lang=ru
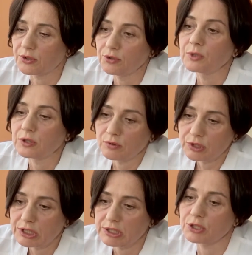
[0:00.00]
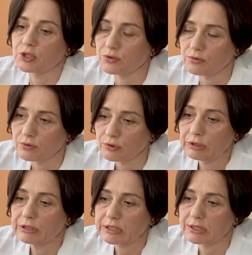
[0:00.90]
Кроме кожи
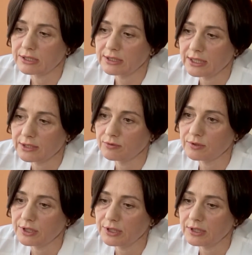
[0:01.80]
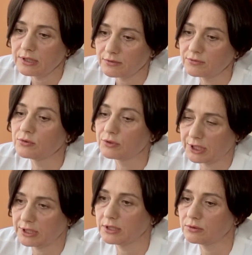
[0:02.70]
зачастую страдают и
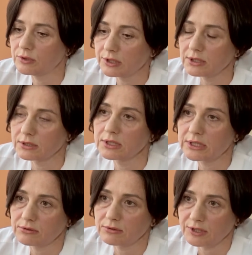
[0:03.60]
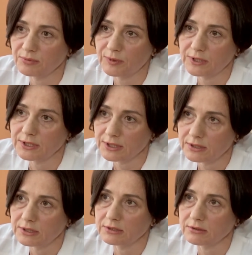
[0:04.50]
внутренние органы, которые
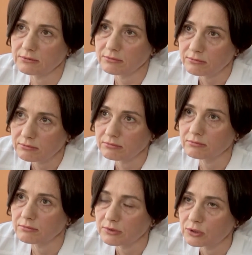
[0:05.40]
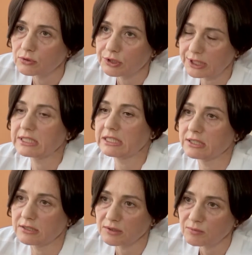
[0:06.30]
покрыты изнутри
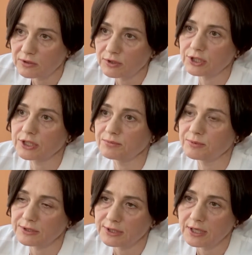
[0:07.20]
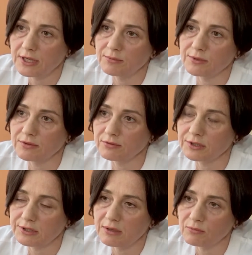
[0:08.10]
слизистой оболочкой, эпителием. И
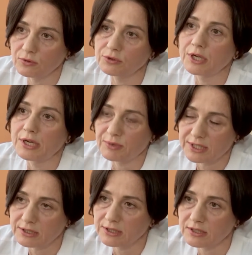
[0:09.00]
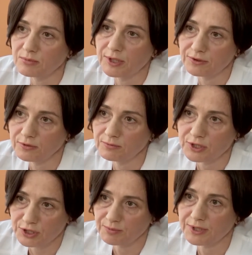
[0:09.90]
вот там могут происходить
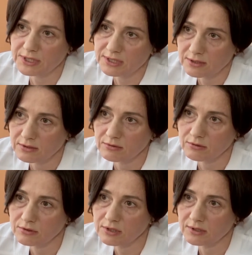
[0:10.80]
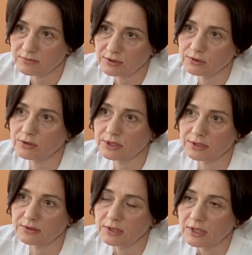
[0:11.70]
подобные же процессы. То есть это
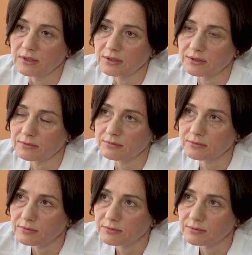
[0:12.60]
высокая э,